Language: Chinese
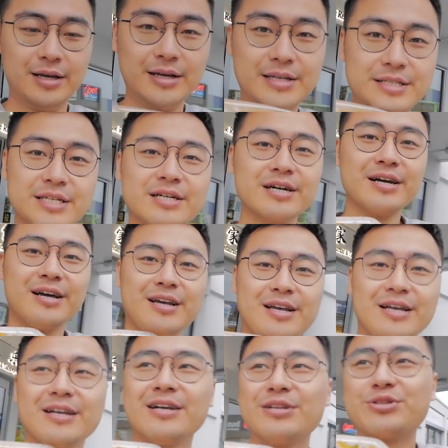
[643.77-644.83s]
已经
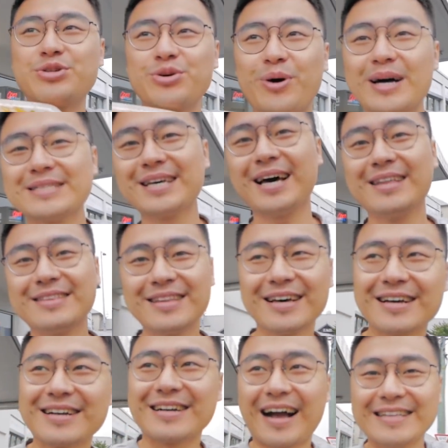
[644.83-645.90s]
取完餐，
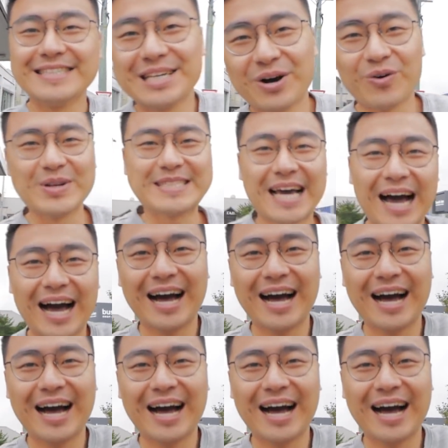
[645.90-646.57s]
赶紧回家。